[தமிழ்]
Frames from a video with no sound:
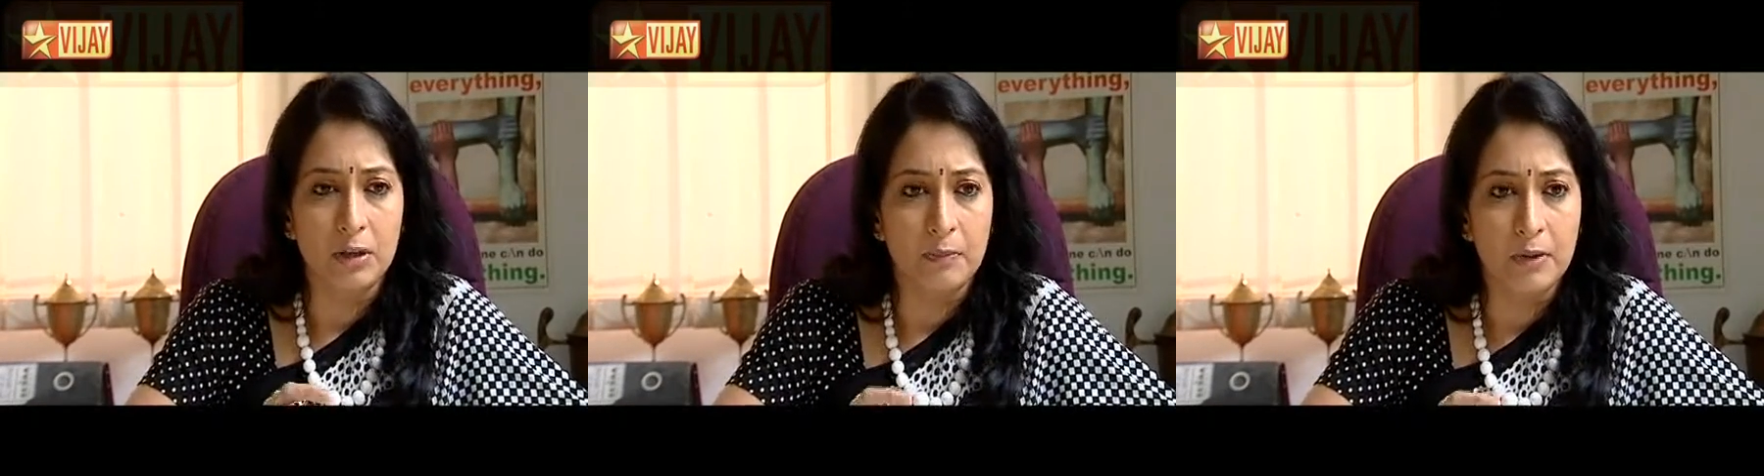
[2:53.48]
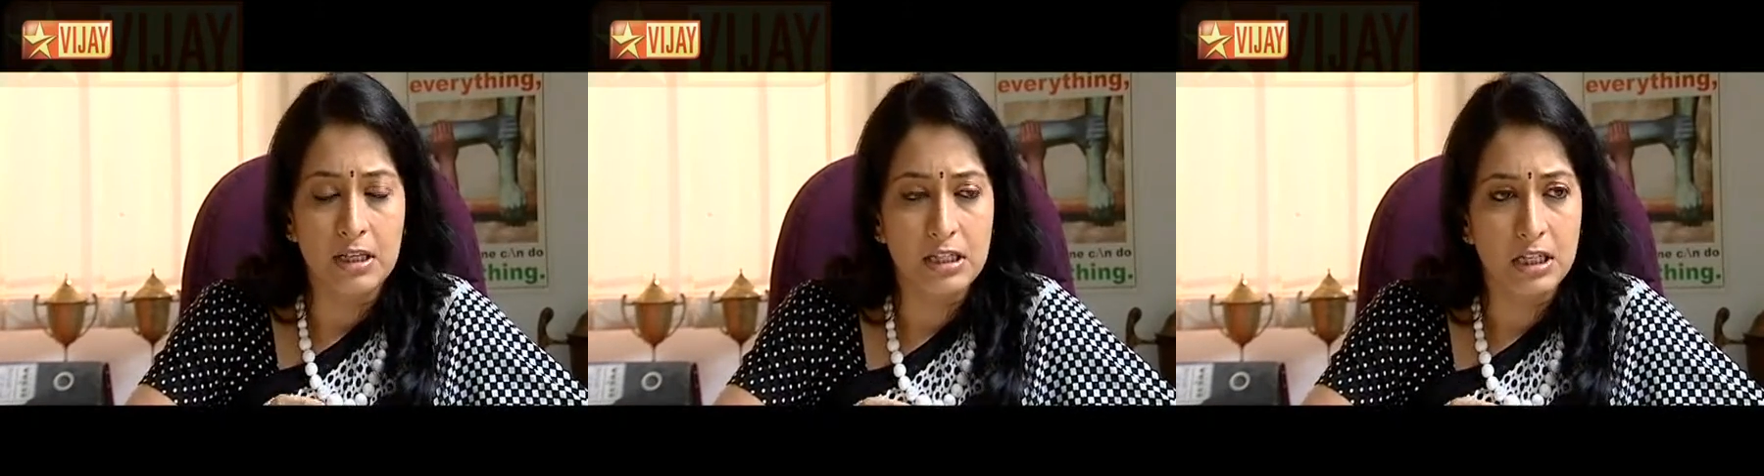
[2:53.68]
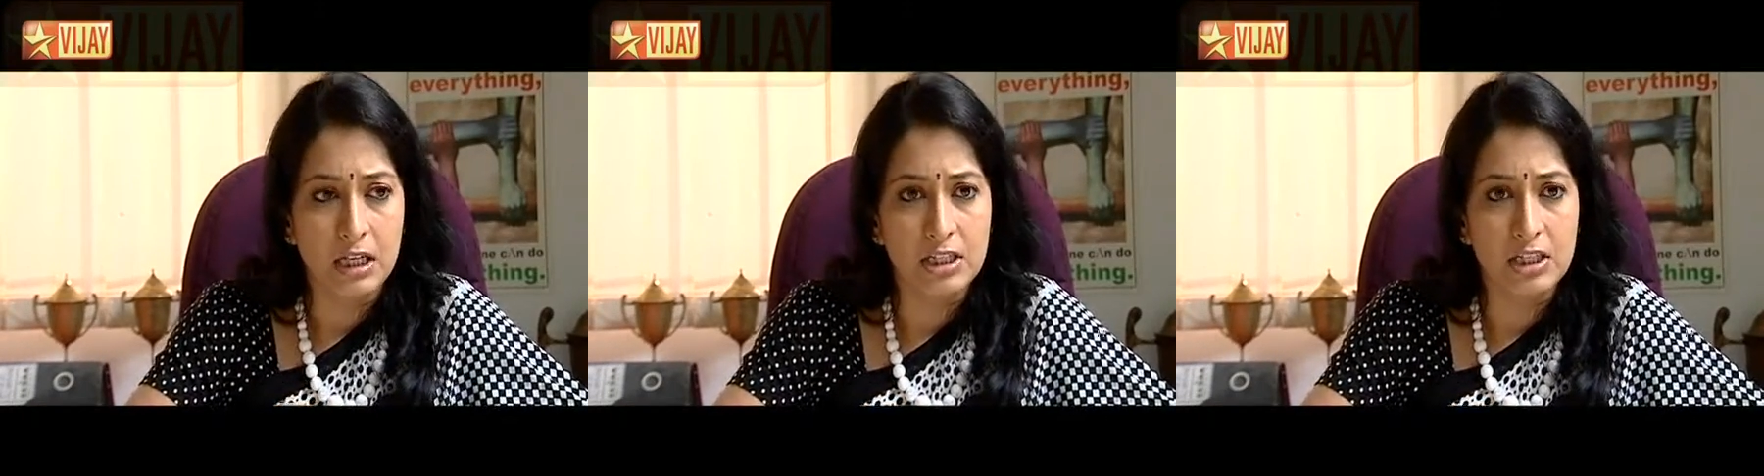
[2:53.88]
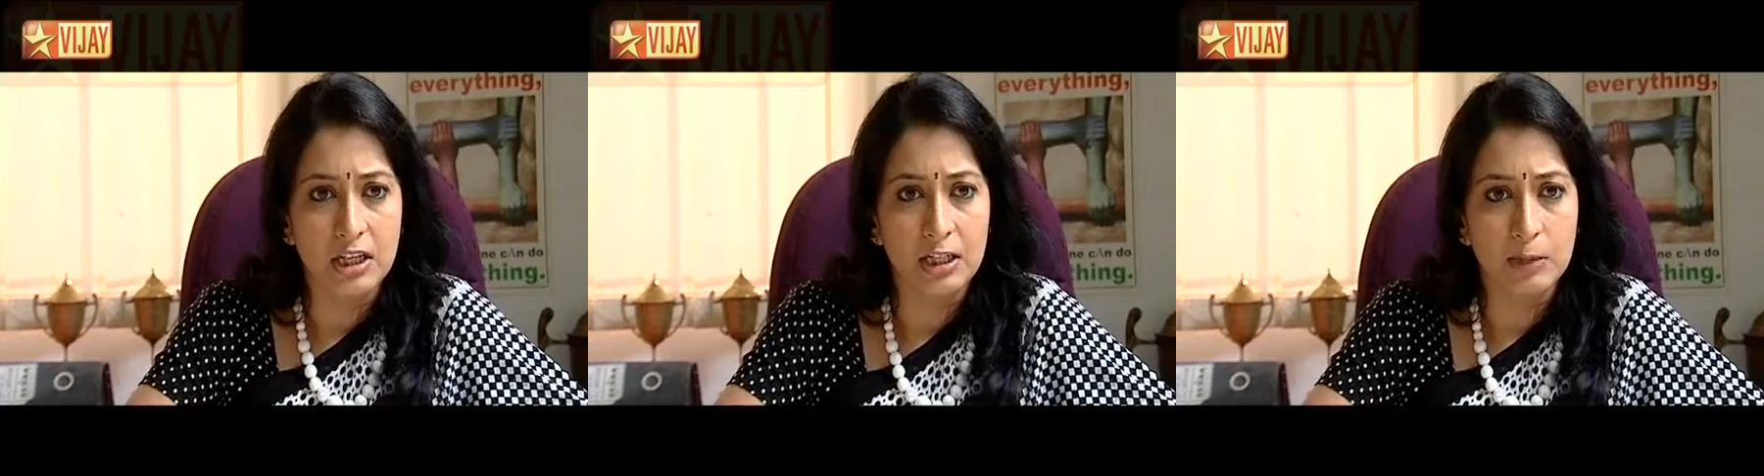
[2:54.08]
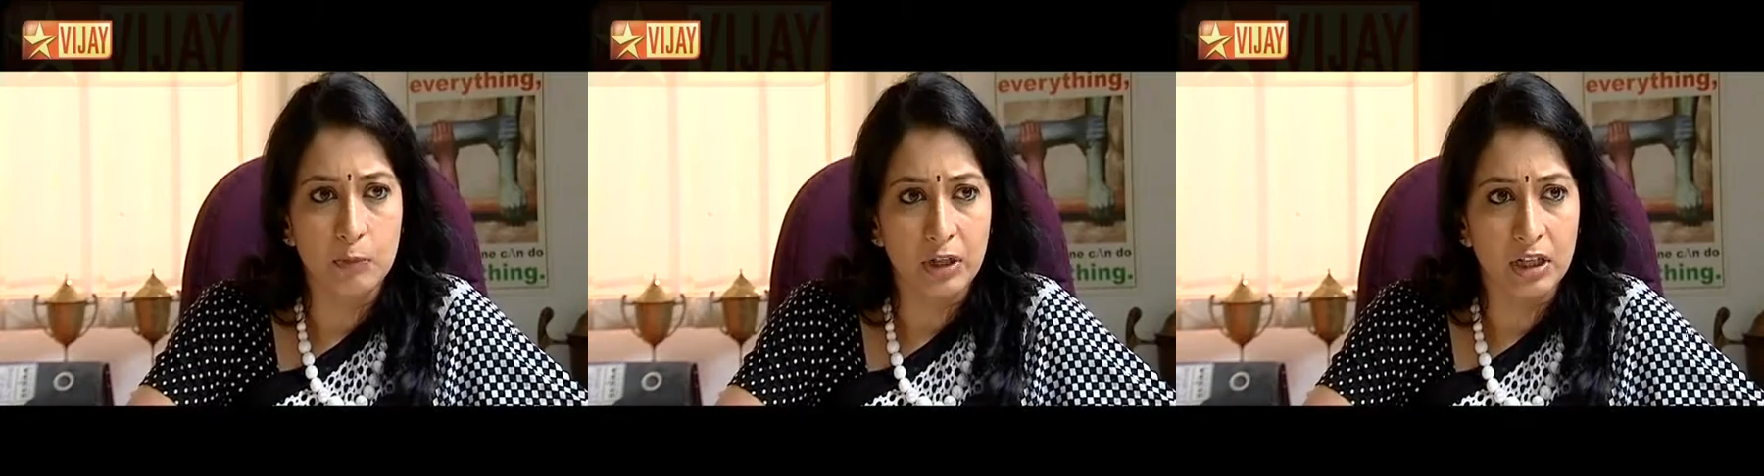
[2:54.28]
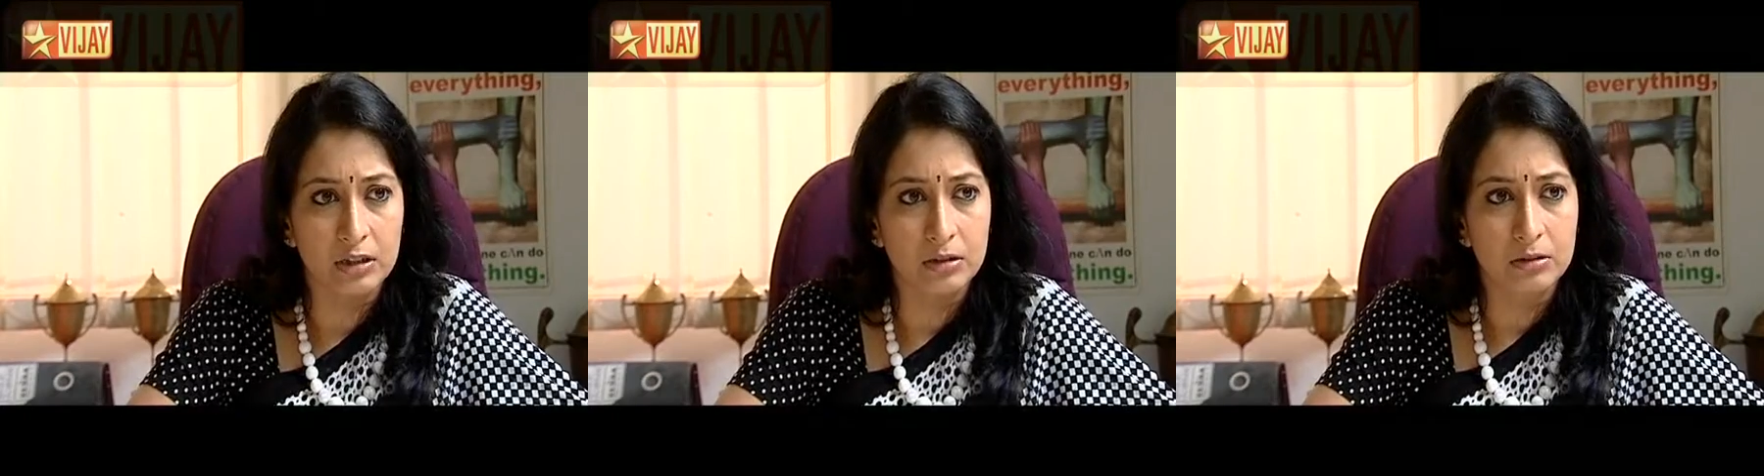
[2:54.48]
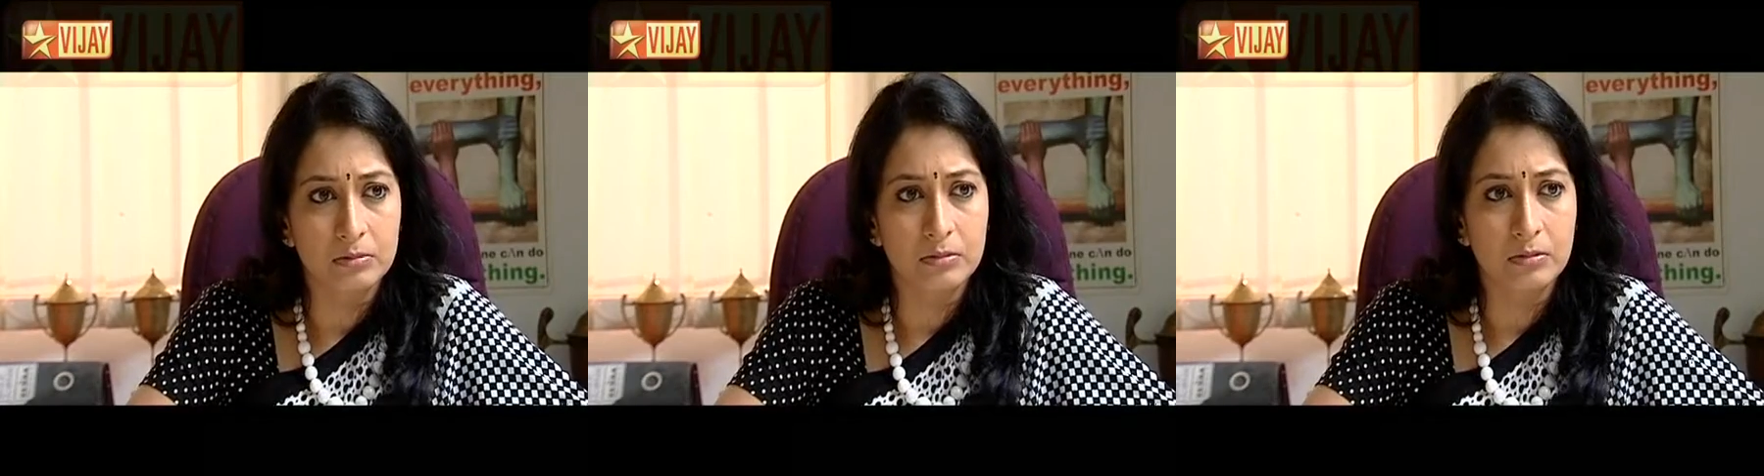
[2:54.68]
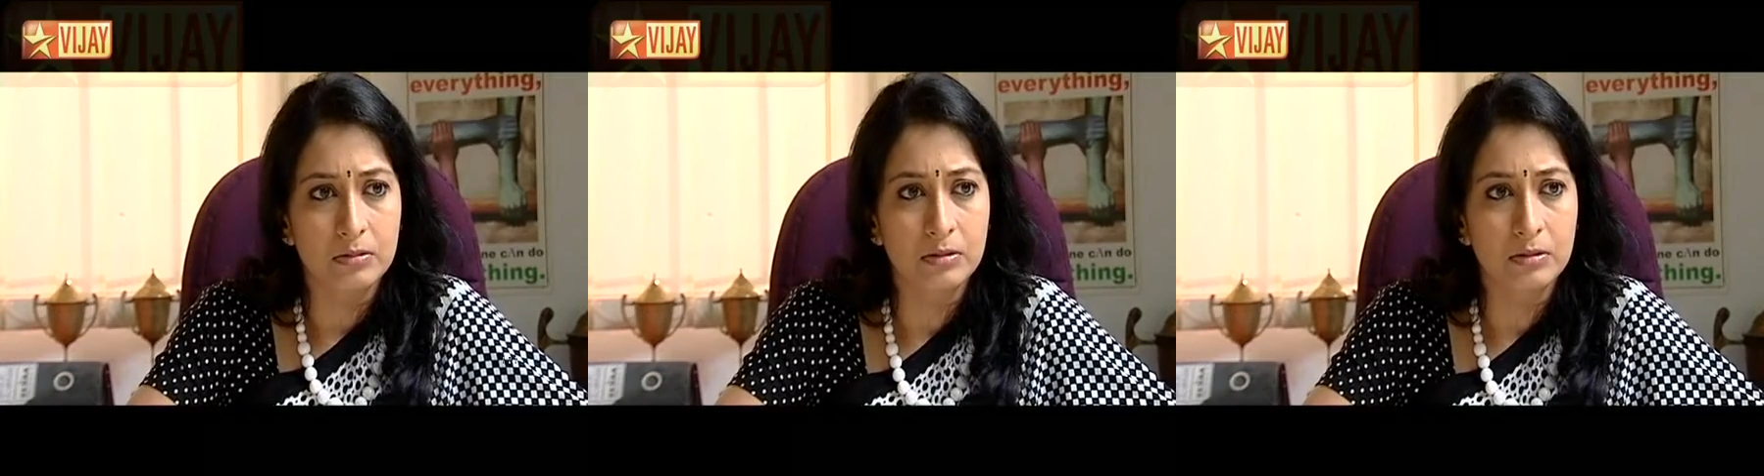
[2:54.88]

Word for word: அவ கூட பேசி நான் ஜெயிக்க முடியாது